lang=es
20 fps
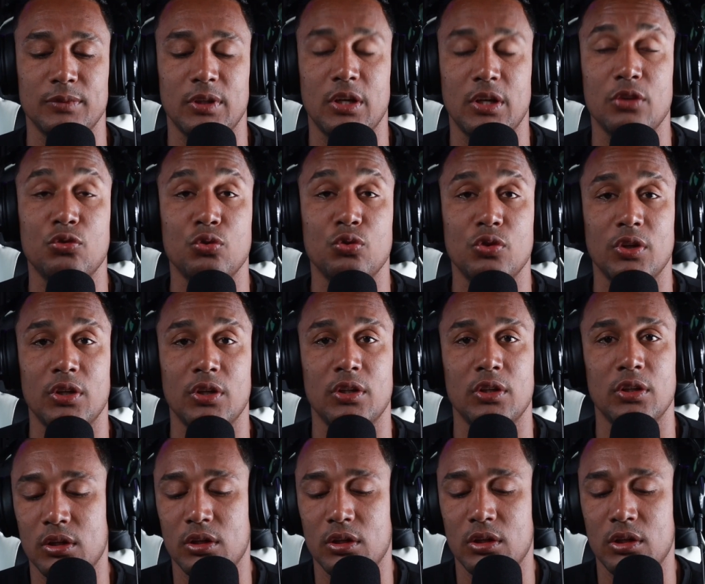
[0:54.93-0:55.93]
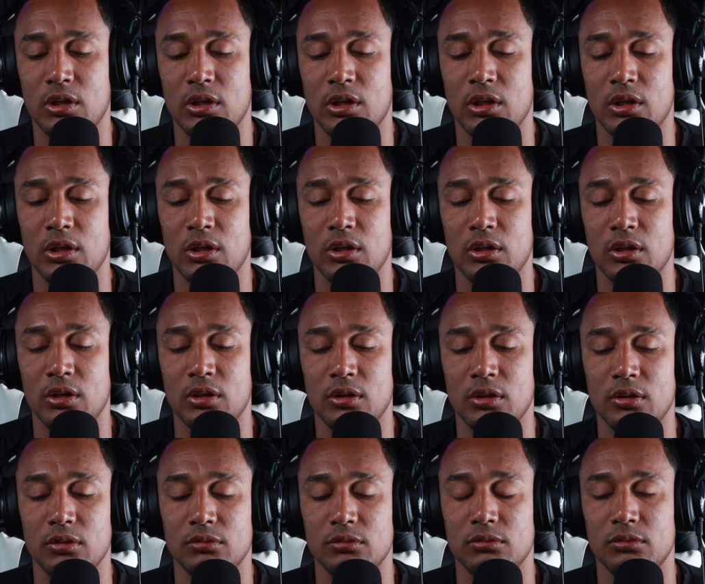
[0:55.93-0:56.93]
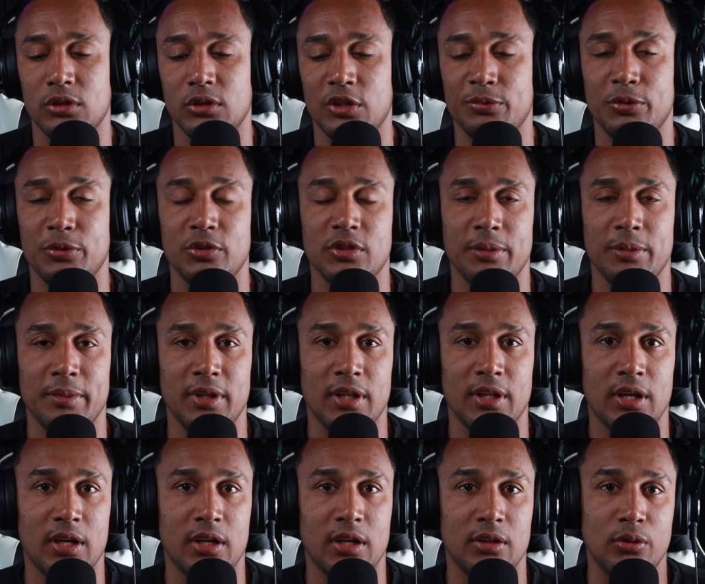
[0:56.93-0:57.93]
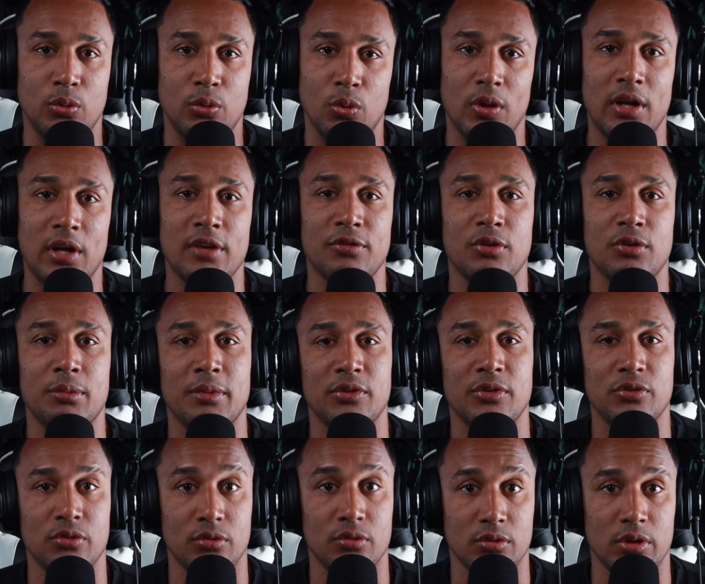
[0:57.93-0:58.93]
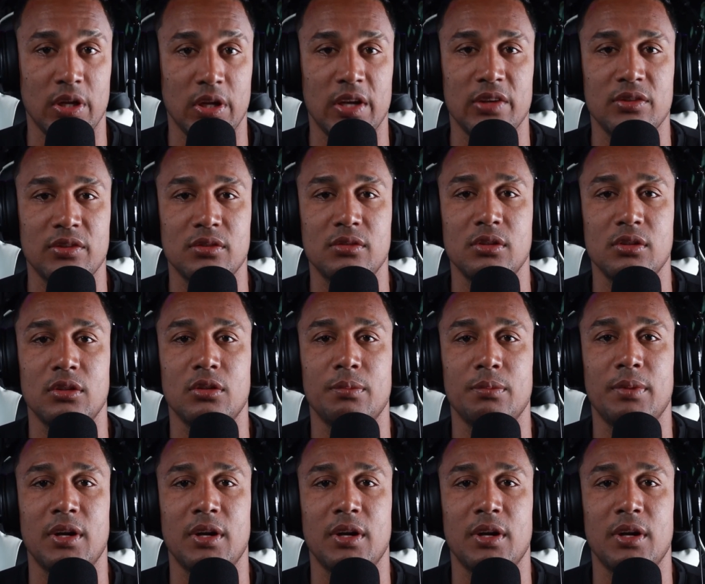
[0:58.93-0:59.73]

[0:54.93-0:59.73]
¿Qué sucede? Que Después que me da toda la información que necesito para